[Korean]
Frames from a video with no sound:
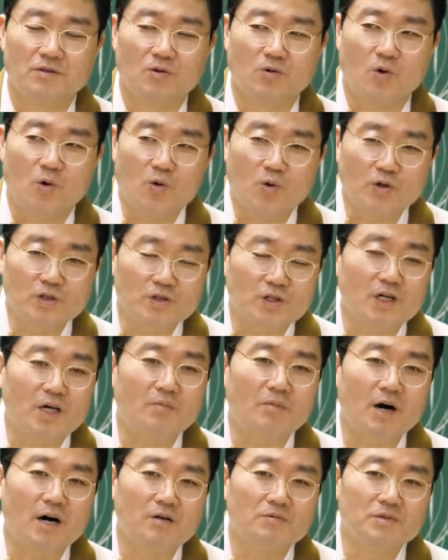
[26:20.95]
공원정의
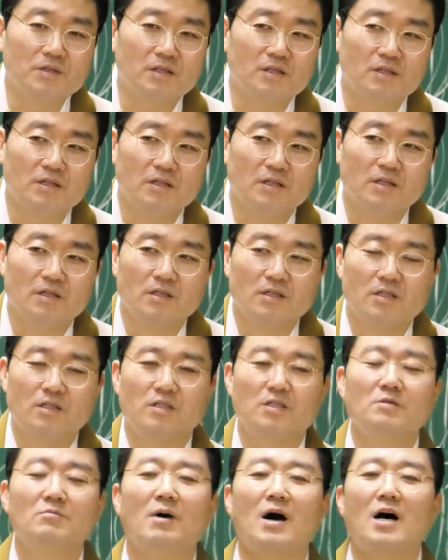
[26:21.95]
마음이요. 그
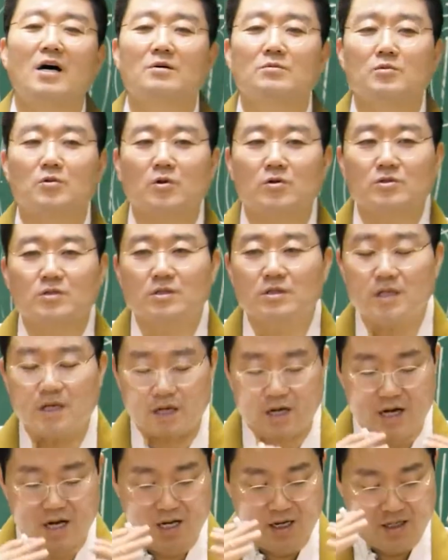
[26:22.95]
마음으로서
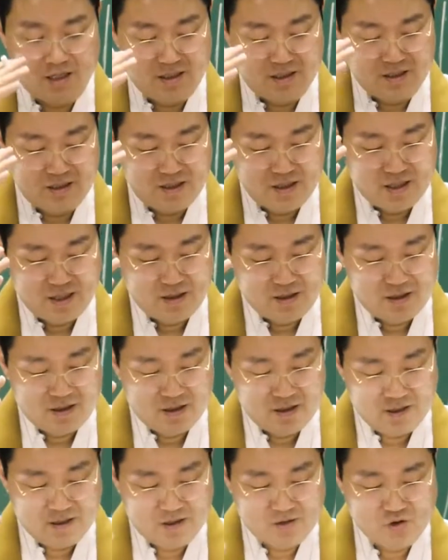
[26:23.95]
내가
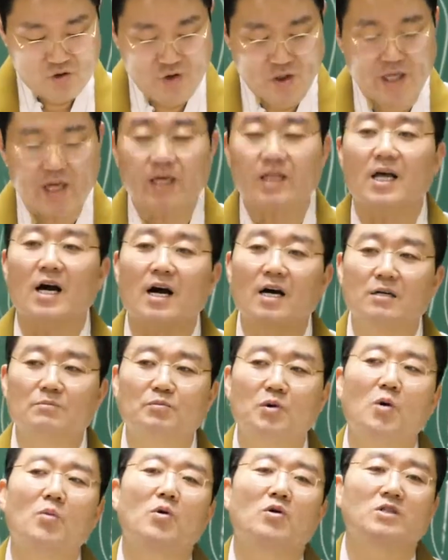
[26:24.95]
수행해 나가는
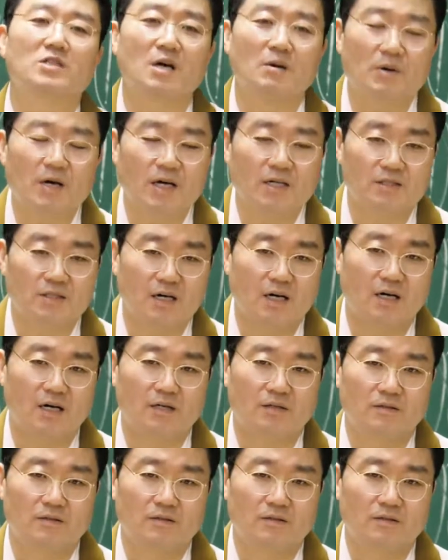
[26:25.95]
표본을 삼아야 한다.